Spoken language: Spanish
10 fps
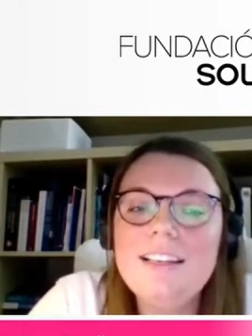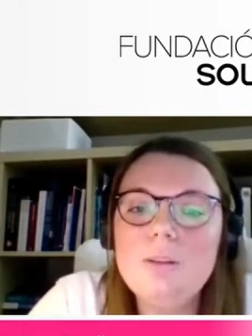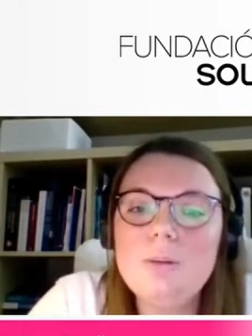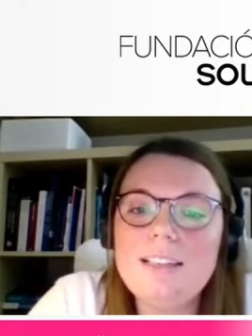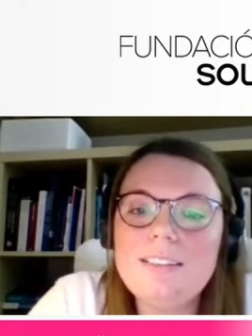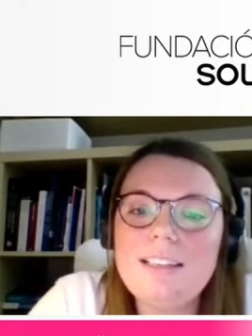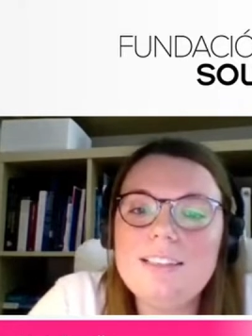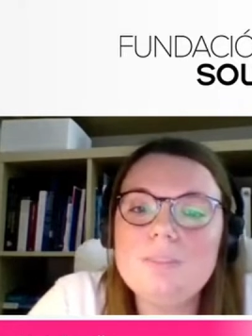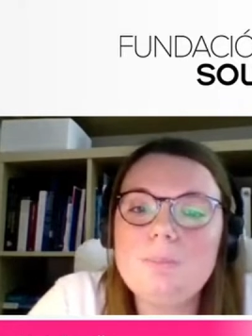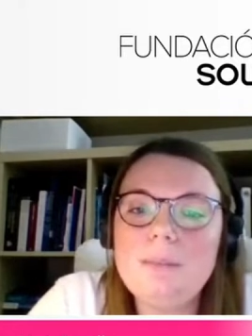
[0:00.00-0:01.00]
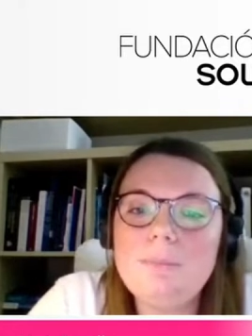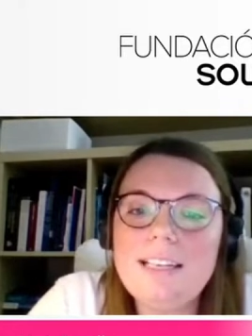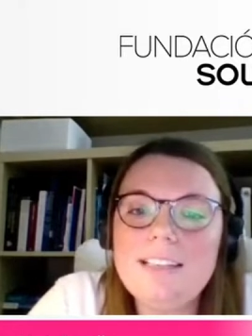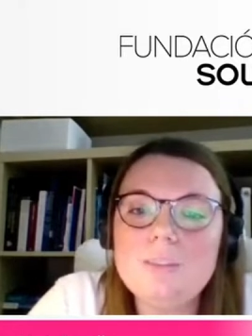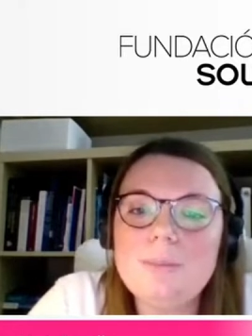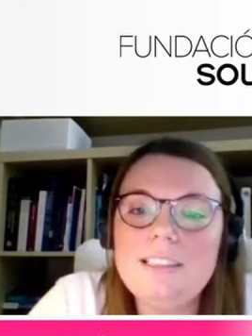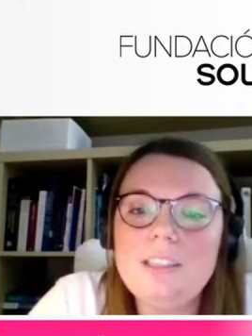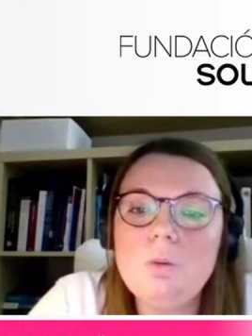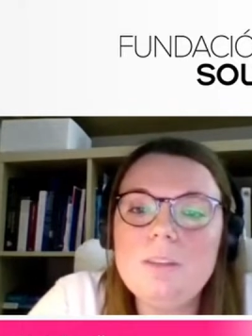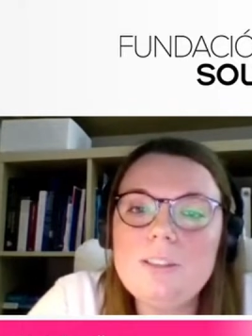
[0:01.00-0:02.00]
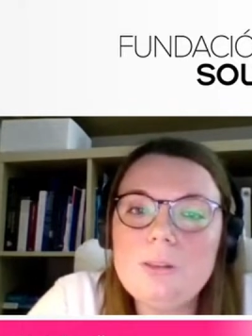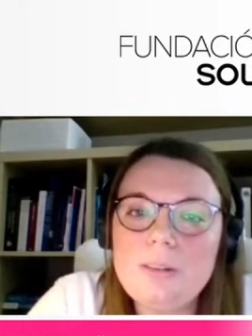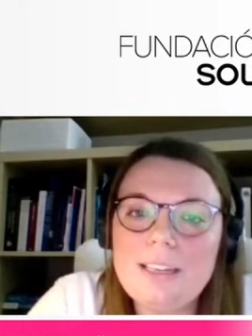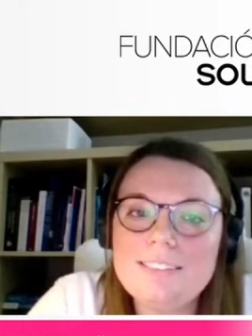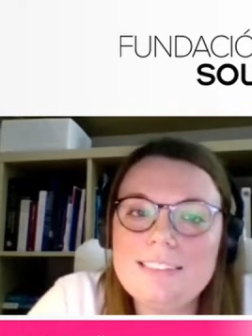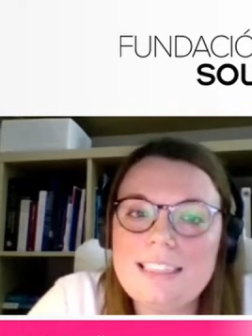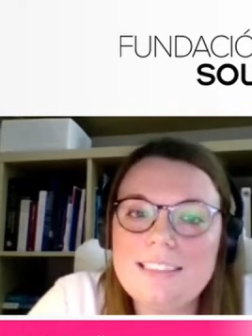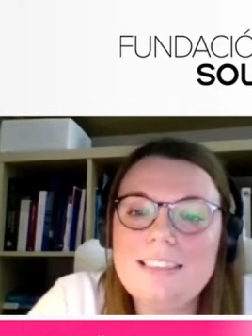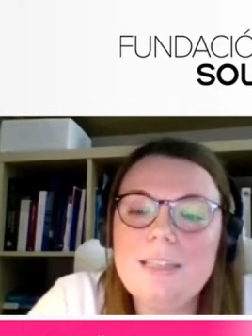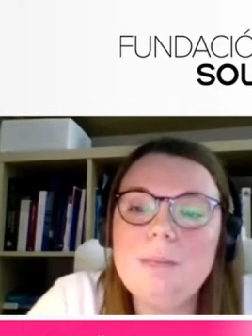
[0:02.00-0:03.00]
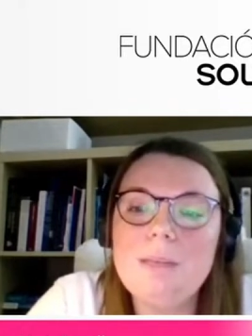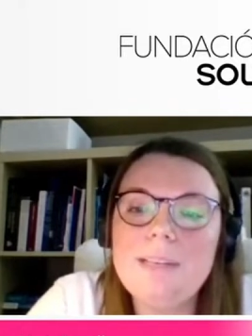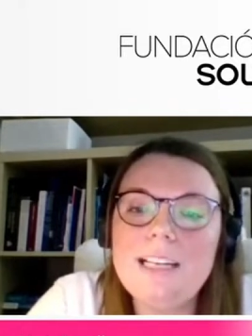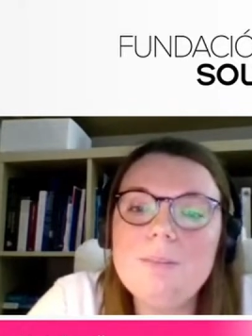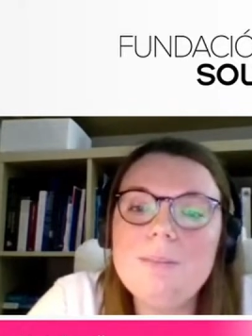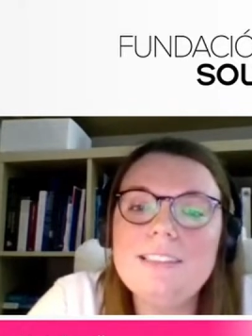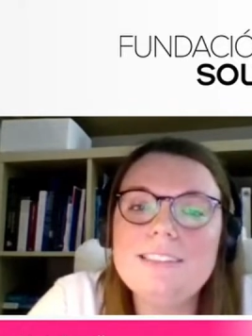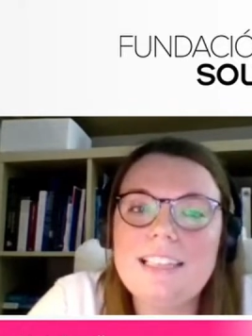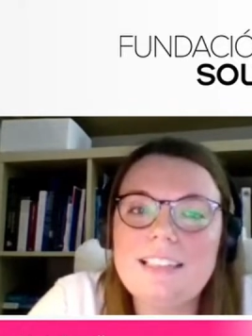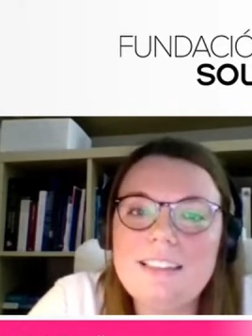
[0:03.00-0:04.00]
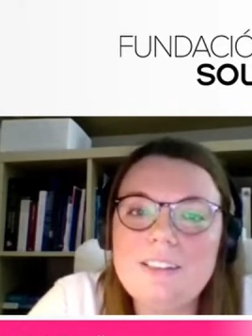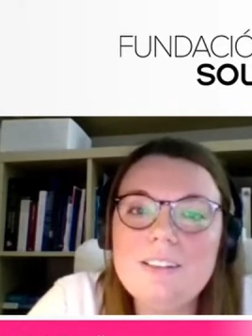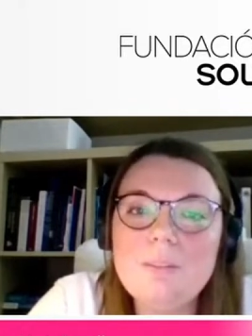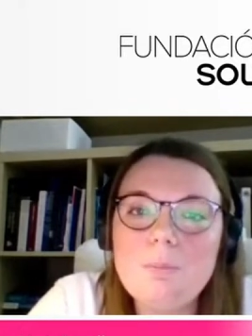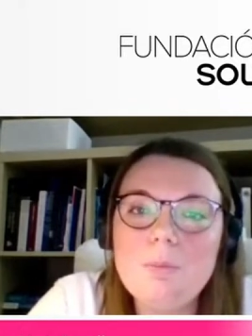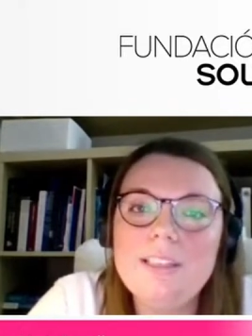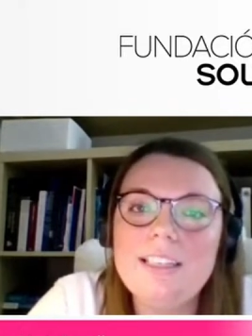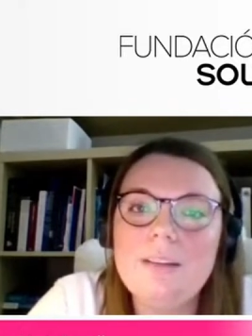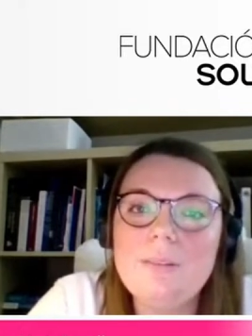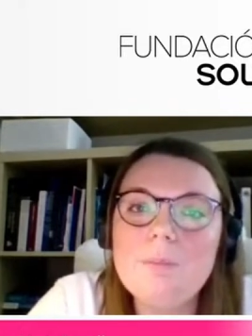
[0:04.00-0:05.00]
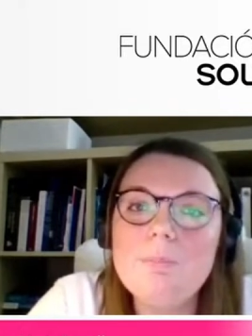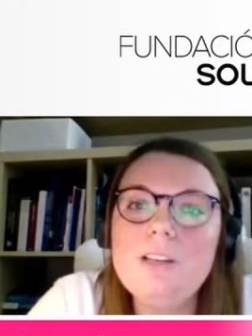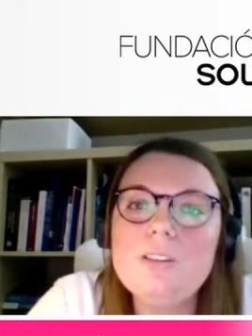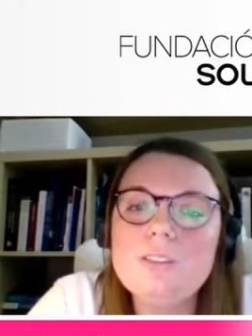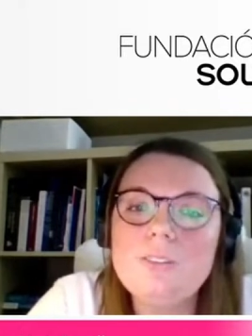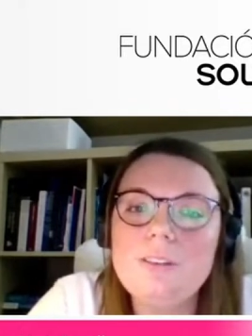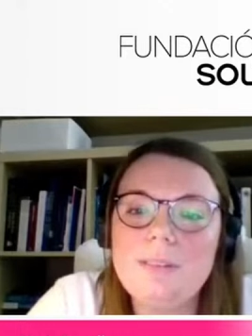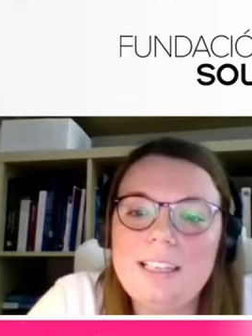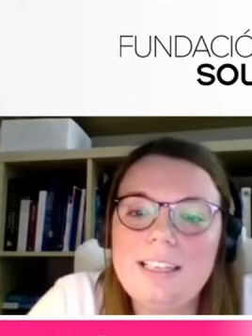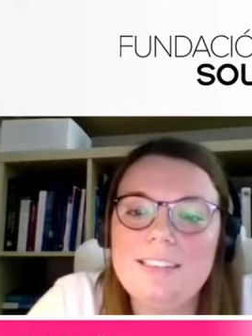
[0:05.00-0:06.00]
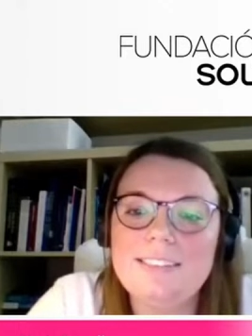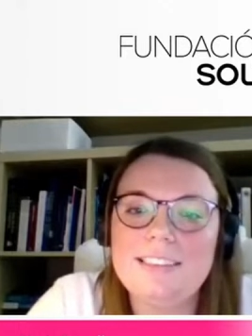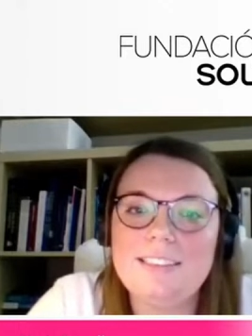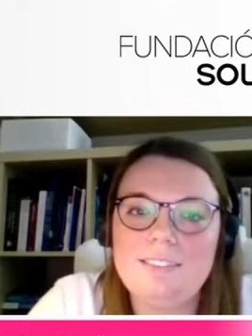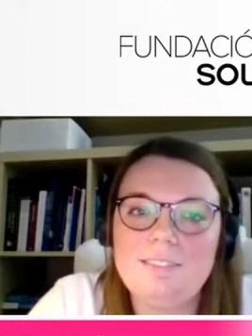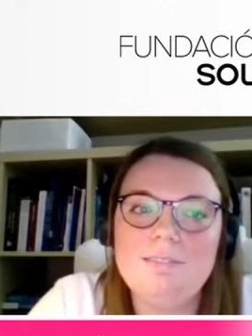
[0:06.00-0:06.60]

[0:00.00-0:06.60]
que durante las primeras 24 horas tras la primera administración pueden haber picos febriles.